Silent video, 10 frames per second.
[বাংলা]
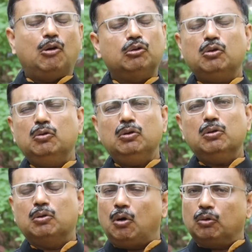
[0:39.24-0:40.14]
কতগুলো
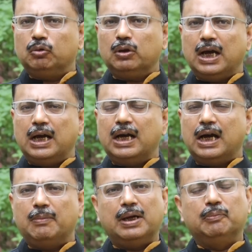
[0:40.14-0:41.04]
ঘটনা
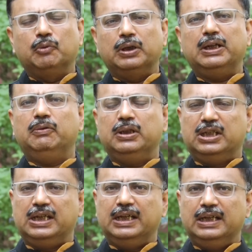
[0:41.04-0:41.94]
আমার মনে
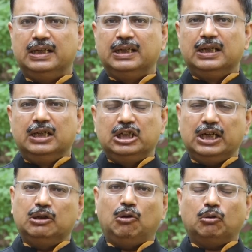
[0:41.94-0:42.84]
হয়েছে
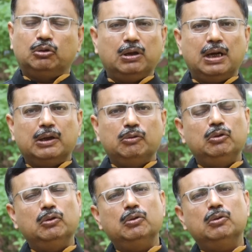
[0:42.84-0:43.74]
সেই
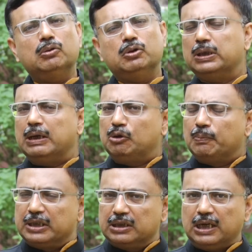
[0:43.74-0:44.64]
ঘটনাগুলো যদি একটু
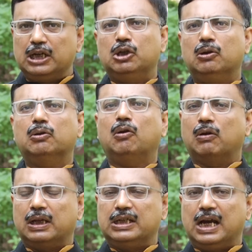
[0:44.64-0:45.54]
বিশ্লেষণ
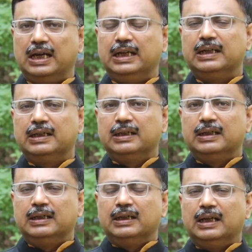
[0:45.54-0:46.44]
করা যায়
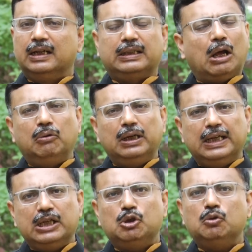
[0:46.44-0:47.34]
তাহলে
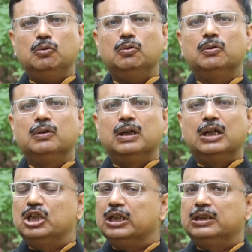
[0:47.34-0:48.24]
কিছু
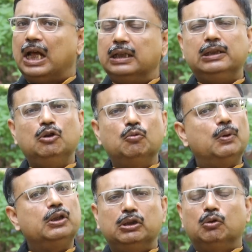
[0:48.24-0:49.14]
সিদ্ধান্তে
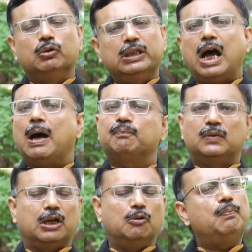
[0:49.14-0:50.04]
উপনীত হতে
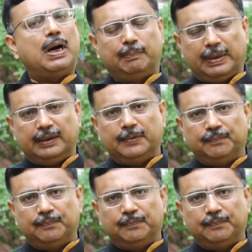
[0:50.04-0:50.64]
আপনারাও পারবেন